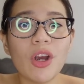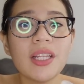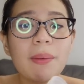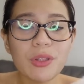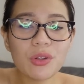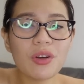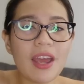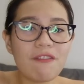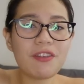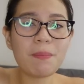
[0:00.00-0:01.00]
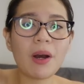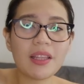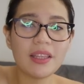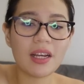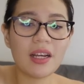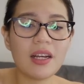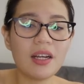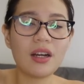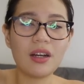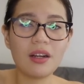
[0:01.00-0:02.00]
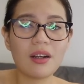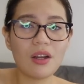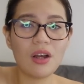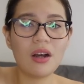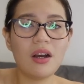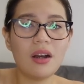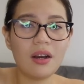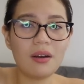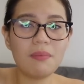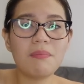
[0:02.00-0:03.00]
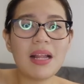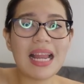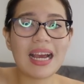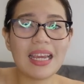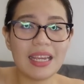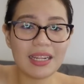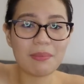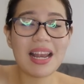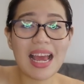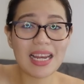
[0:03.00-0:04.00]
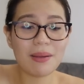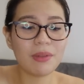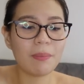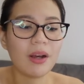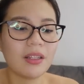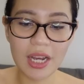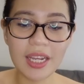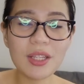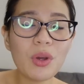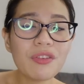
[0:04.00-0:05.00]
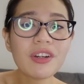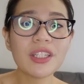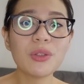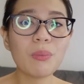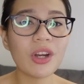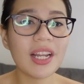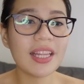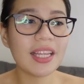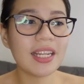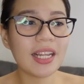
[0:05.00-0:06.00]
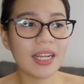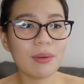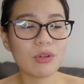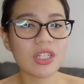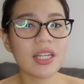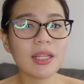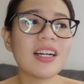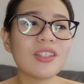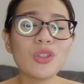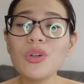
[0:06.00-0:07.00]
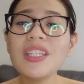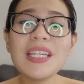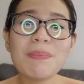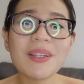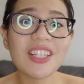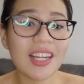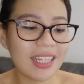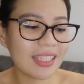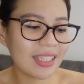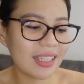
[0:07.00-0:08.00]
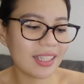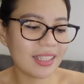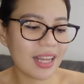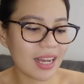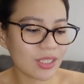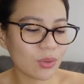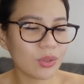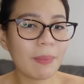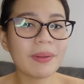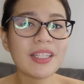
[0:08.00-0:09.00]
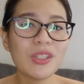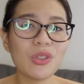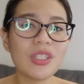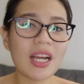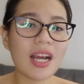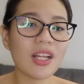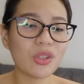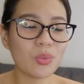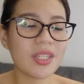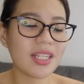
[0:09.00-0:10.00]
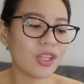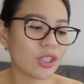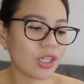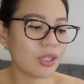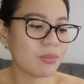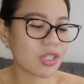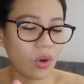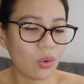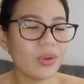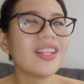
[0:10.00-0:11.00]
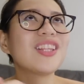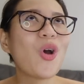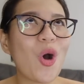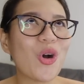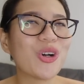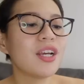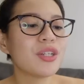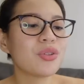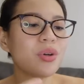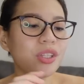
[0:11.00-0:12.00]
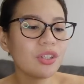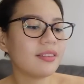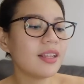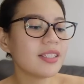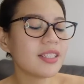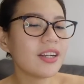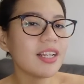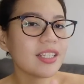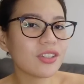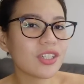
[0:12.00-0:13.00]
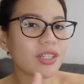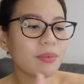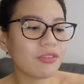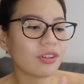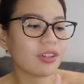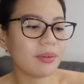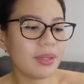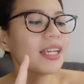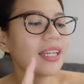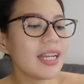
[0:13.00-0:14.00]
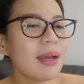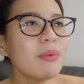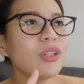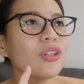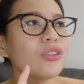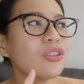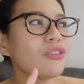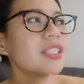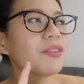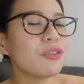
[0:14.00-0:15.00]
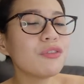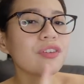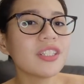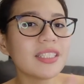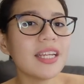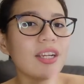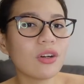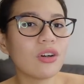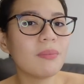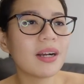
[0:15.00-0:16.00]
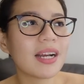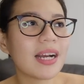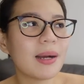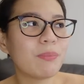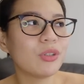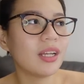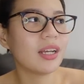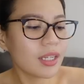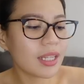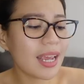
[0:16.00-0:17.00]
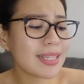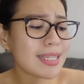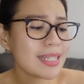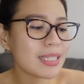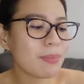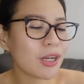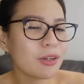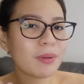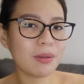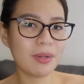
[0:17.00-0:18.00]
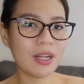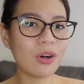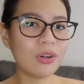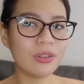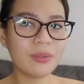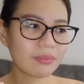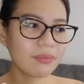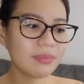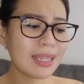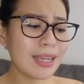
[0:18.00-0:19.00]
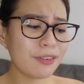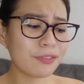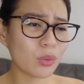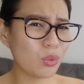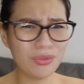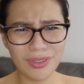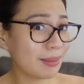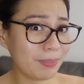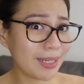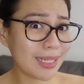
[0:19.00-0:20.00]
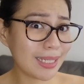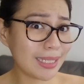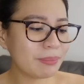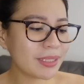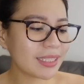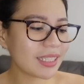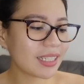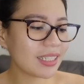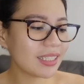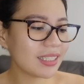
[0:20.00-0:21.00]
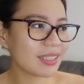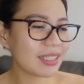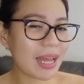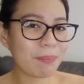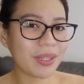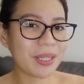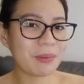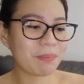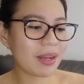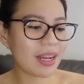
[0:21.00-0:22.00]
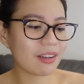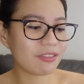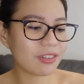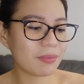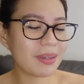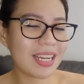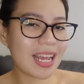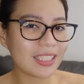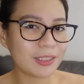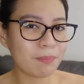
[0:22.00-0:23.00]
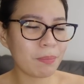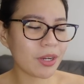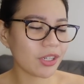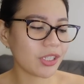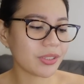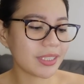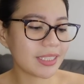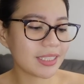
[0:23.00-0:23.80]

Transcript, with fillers: Dapat yung heavy pot na uh, malaki, na malalim na pot. Wait for it to boil and then lagay mo siya. Tapos, don't keep it unattended ha. So, dapat andun ka, twist and turn mo siya with a tong. So, ito, na-sterilize ko na siya before ko gamitin. Ginamit ko to nung, nung first day ko, mga hapon na. Eh, since meron pa naman akong leftover pagkain. Natirang napkin pa from my last period.